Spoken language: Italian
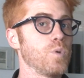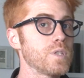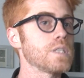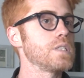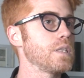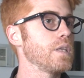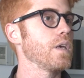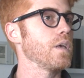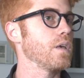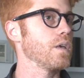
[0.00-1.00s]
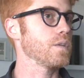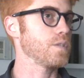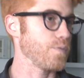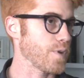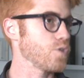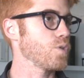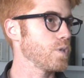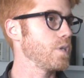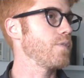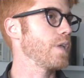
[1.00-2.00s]
molte aziende eh, si fregiano
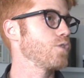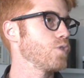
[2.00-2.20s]
di avere